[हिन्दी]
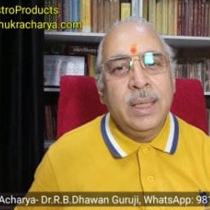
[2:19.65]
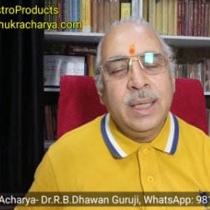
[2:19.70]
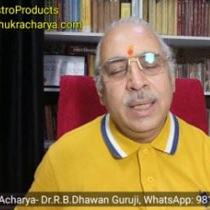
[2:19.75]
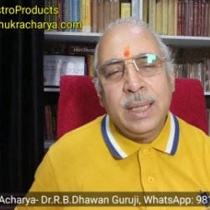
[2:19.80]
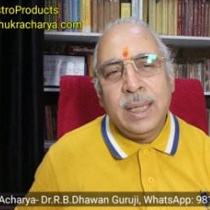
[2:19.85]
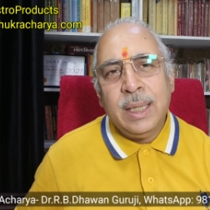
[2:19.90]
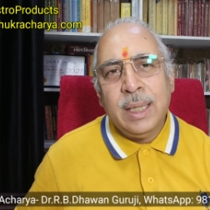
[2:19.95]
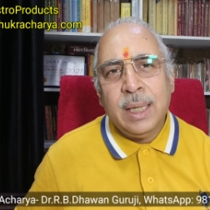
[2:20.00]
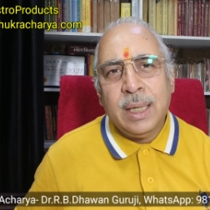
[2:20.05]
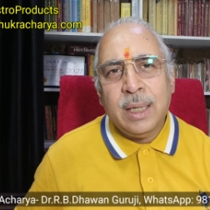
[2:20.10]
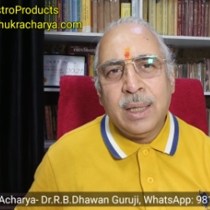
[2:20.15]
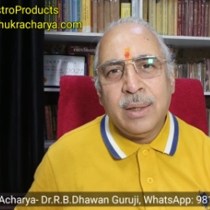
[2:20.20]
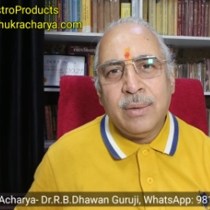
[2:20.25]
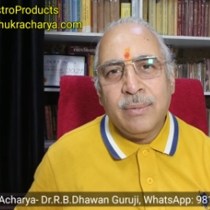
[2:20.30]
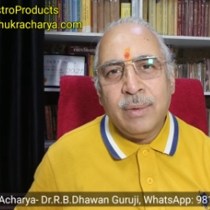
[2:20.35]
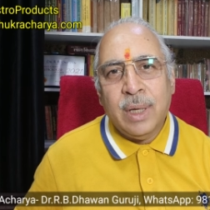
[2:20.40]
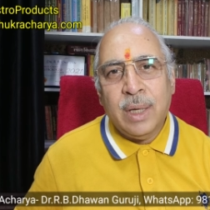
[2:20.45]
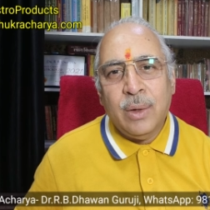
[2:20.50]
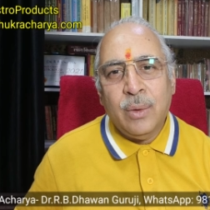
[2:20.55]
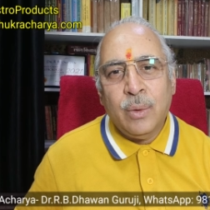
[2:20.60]
इन लगन
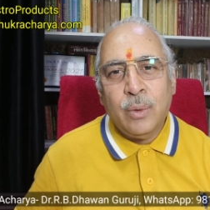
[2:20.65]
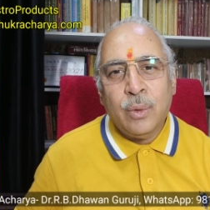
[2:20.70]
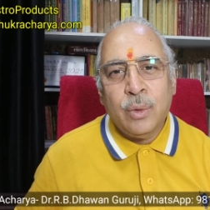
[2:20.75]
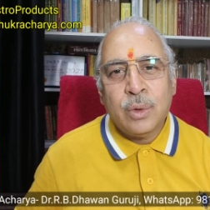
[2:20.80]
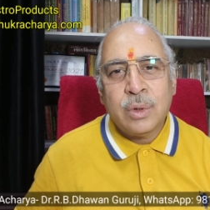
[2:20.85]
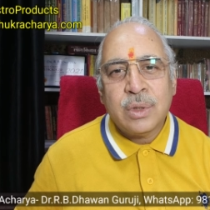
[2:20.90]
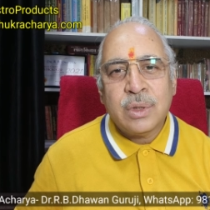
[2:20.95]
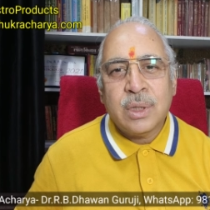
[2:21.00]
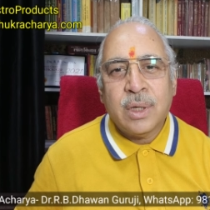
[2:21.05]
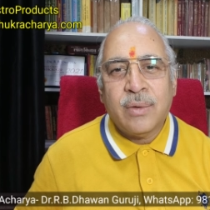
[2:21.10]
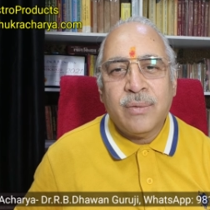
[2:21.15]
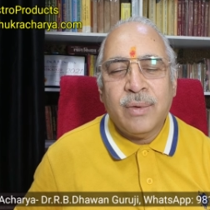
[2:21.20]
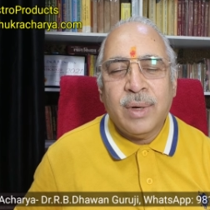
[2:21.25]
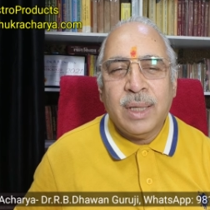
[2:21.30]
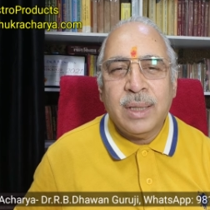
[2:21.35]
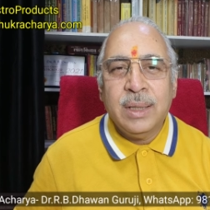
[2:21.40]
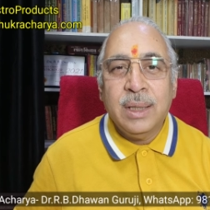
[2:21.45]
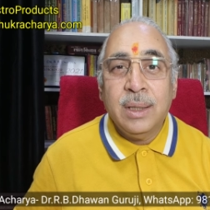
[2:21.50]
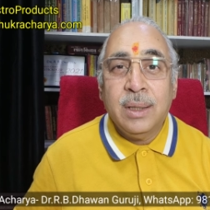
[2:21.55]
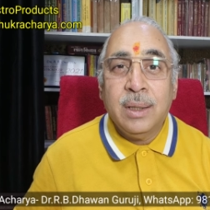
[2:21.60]
वालों को
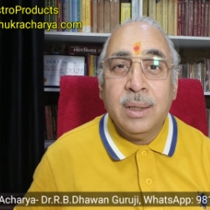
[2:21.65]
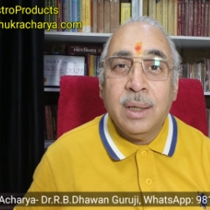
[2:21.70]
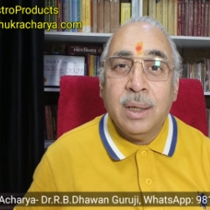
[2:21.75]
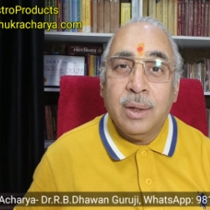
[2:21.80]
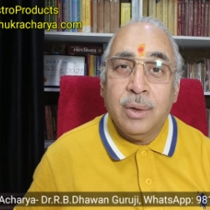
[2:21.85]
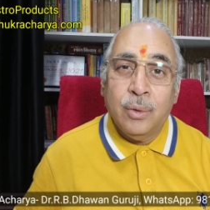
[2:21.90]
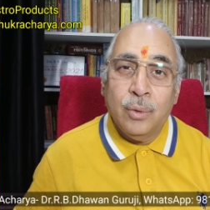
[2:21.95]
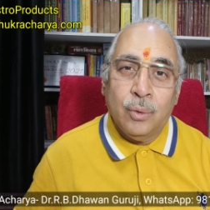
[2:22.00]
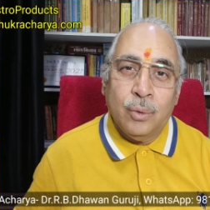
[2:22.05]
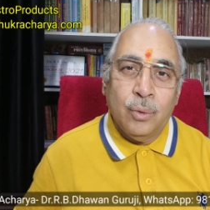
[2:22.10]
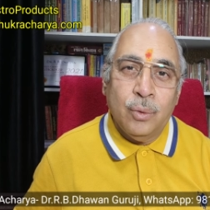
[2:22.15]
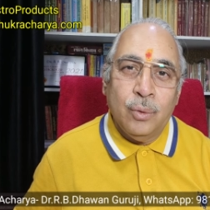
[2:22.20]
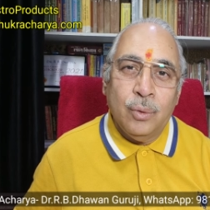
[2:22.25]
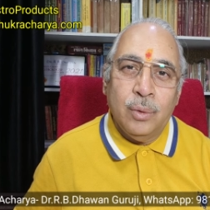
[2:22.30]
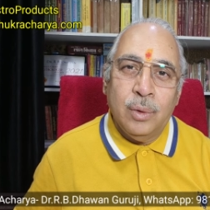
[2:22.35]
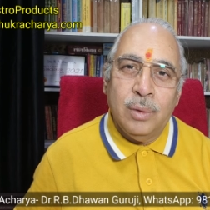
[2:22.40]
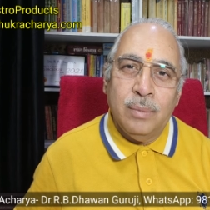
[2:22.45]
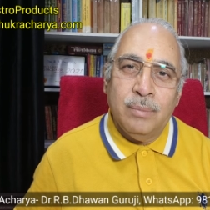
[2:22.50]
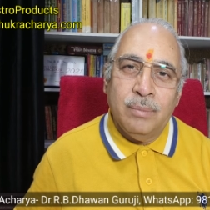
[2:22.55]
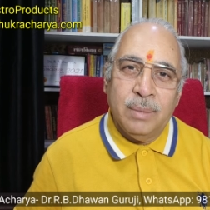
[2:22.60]
सर्वाधिक
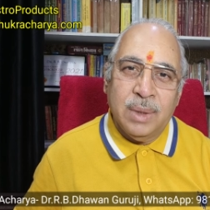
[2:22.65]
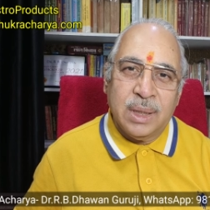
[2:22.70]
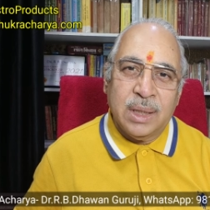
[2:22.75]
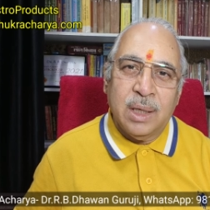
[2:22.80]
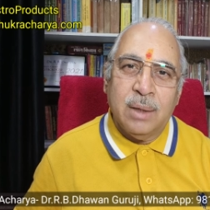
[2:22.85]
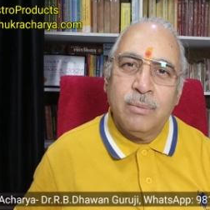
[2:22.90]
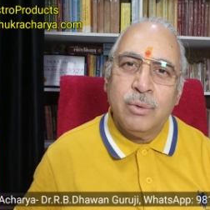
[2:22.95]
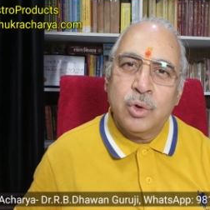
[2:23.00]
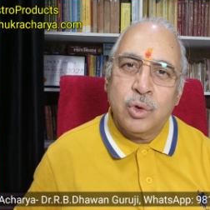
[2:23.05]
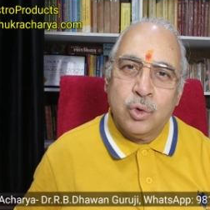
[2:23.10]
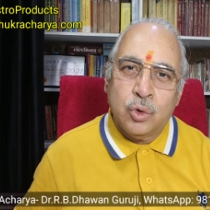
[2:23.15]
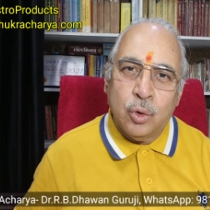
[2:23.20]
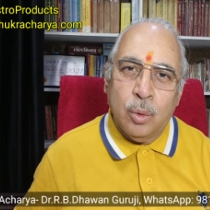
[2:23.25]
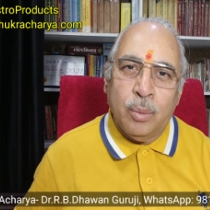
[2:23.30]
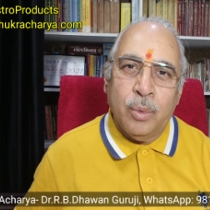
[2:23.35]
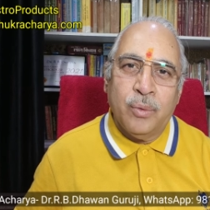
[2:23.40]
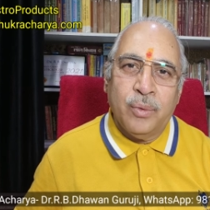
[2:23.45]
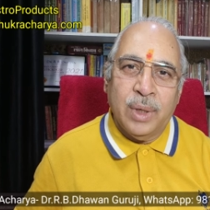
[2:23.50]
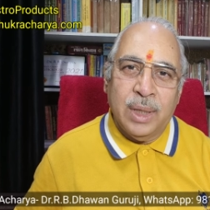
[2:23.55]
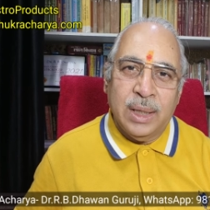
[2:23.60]
अनुकूल मतलब
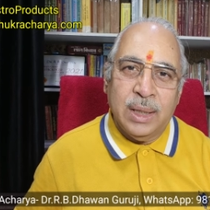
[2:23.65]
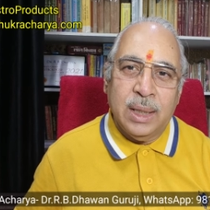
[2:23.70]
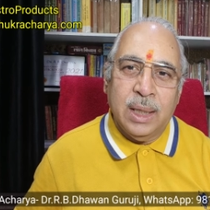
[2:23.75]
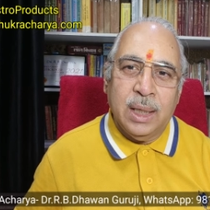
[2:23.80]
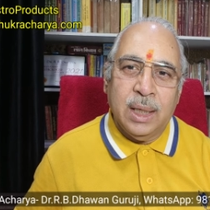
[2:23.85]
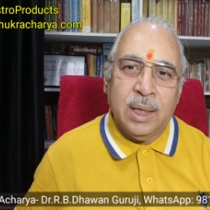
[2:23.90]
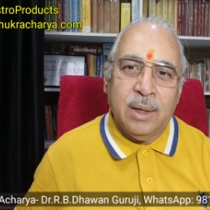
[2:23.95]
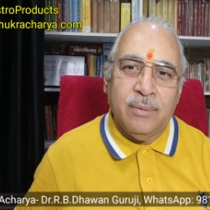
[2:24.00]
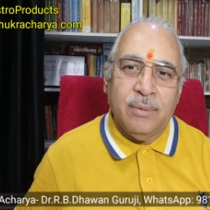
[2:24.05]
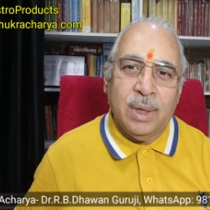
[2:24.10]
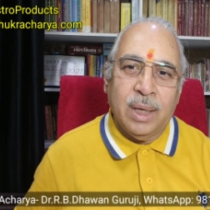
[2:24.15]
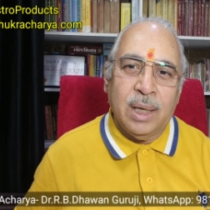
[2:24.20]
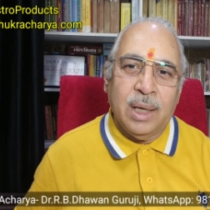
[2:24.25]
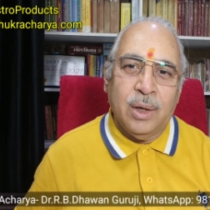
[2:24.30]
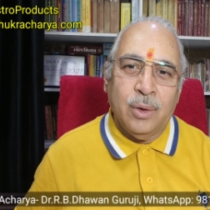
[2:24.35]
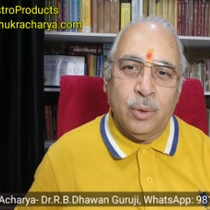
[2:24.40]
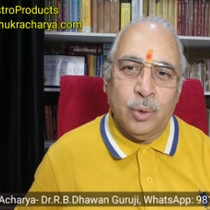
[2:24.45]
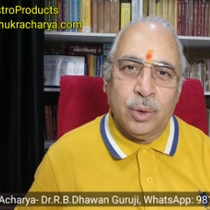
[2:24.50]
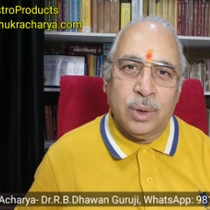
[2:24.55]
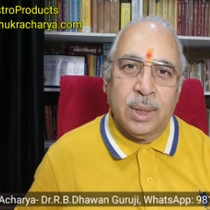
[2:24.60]
शुभ फल देने वाला
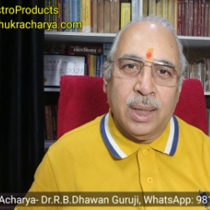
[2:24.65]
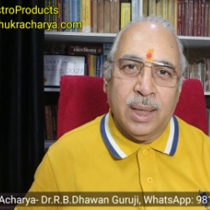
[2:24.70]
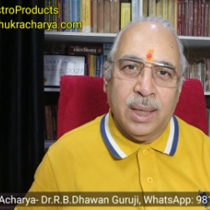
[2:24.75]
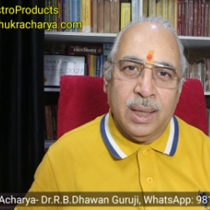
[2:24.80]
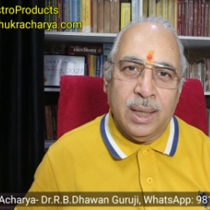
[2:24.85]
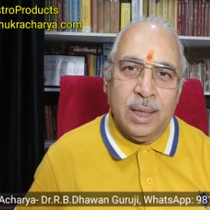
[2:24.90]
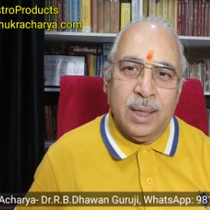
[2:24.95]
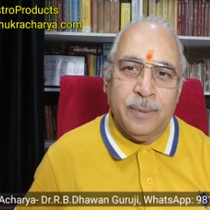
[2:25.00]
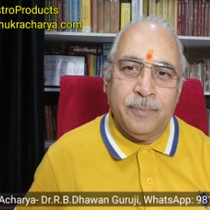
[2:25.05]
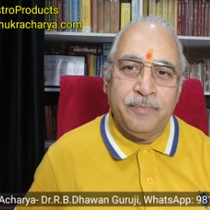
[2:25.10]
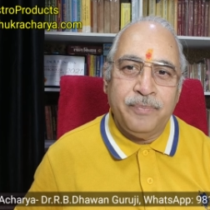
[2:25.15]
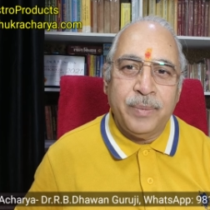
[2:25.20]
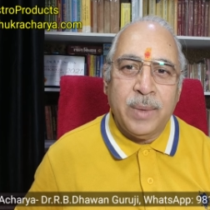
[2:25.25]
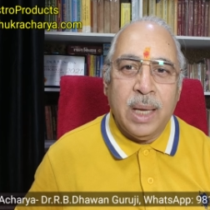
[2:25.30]
होता है